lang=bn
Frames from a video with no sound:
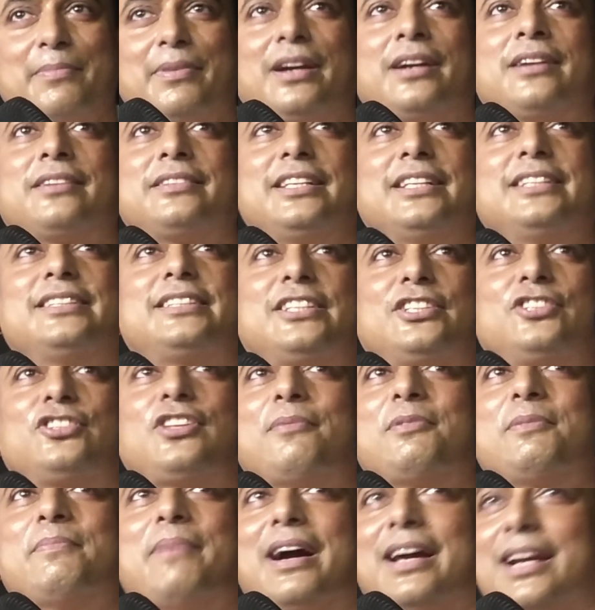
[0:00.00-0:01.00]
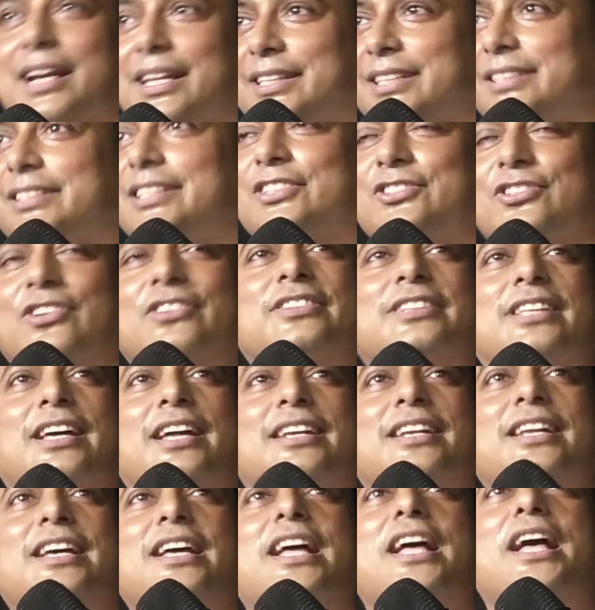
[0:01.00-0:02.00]
বাট দিন শেষে তো আমি বাংলাদেশের সন্তান
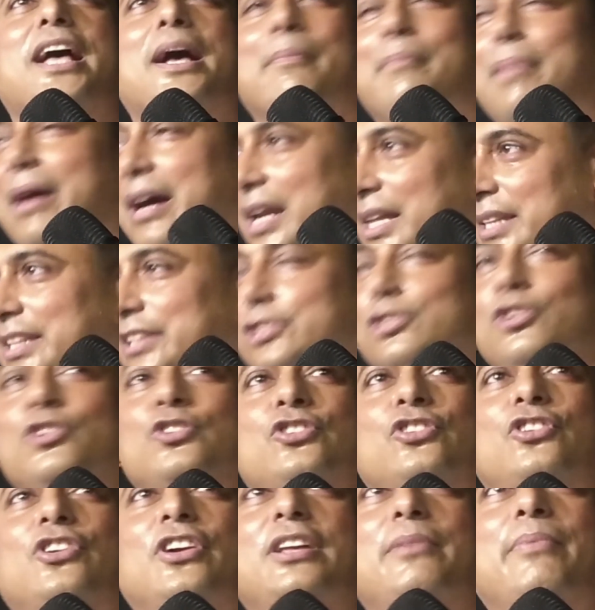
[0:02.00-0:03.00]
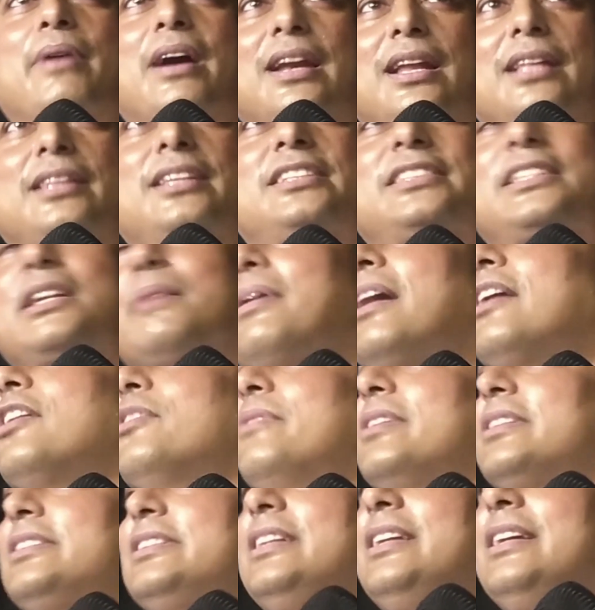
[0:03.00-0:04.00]
বাংলাদেশে ওন করি বাংলাদেশকে
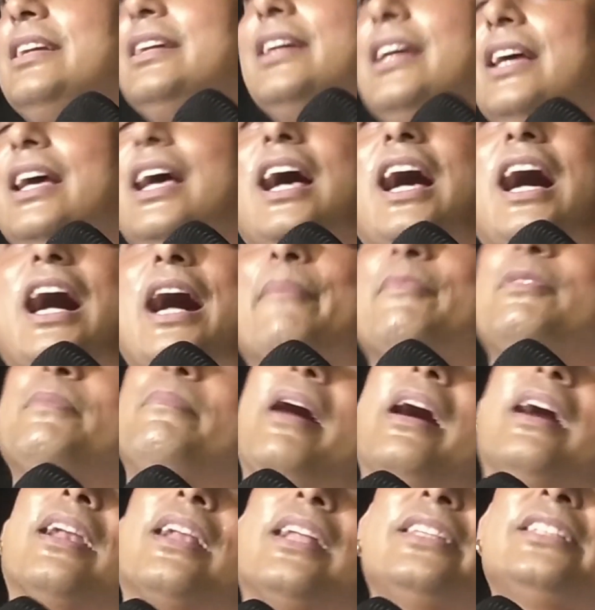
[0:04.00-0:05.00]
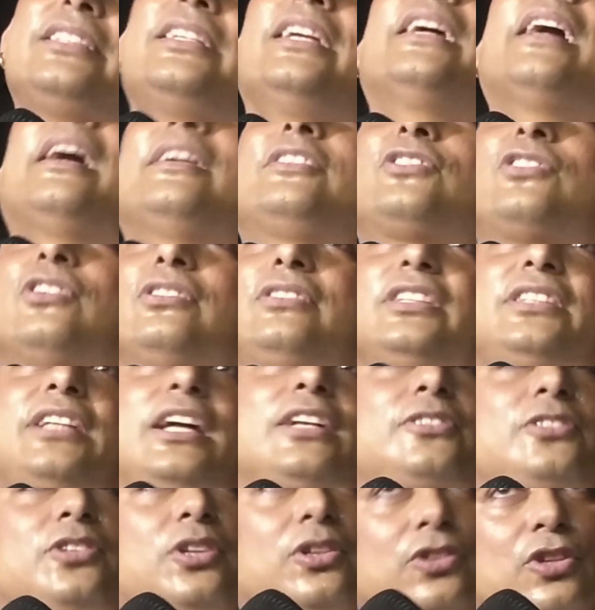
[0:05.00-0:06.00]
ভালোবাসি আমি বাংলাদেশেই কাজ করতে
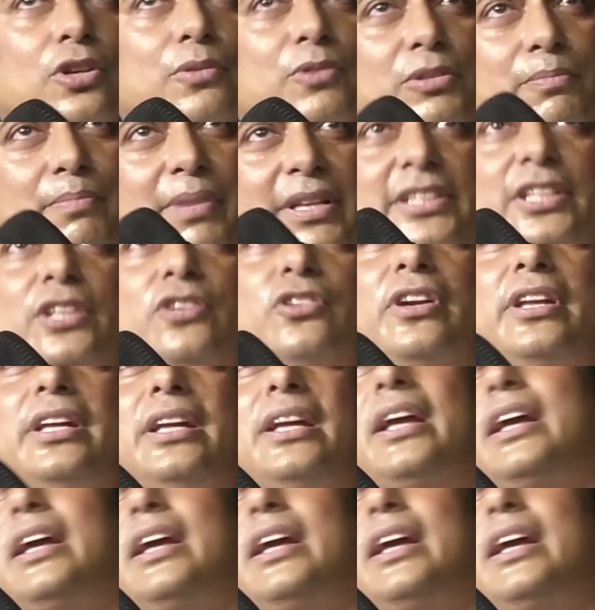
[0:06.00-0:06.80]
স্বাচ্ছন্দ্যবোধ বেশি করি